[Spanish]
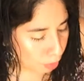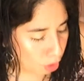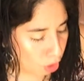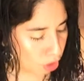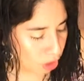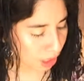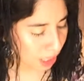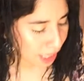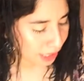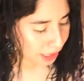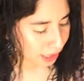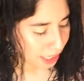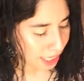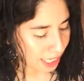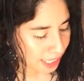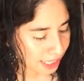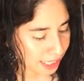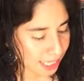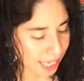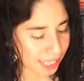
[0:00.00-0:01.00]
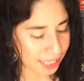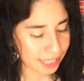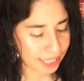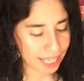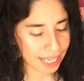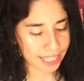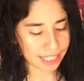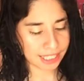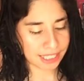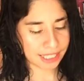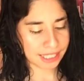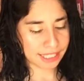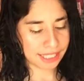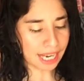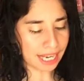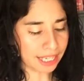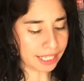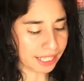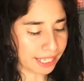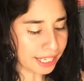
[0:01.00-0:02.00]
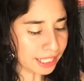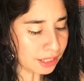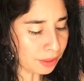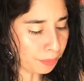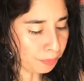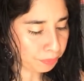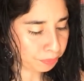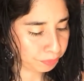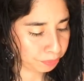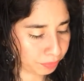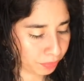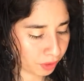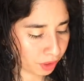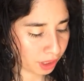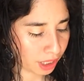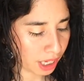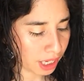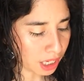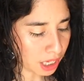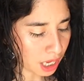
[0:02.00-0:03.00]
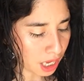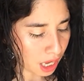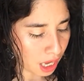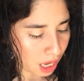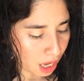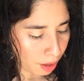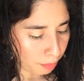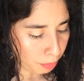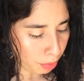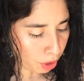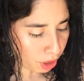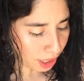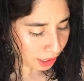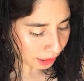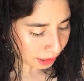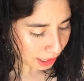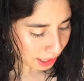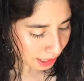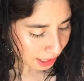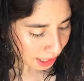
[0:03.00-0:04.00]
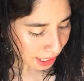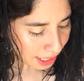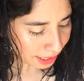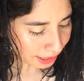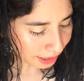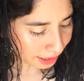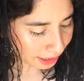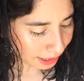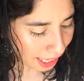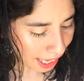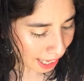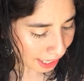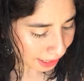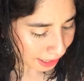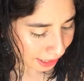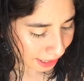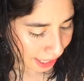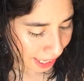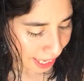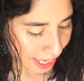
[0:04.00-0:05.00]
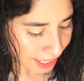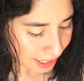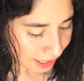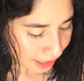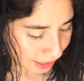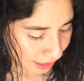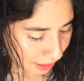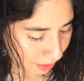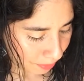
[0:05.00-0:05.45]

por la tienda de Target. ¿okay? Por la tienda de Target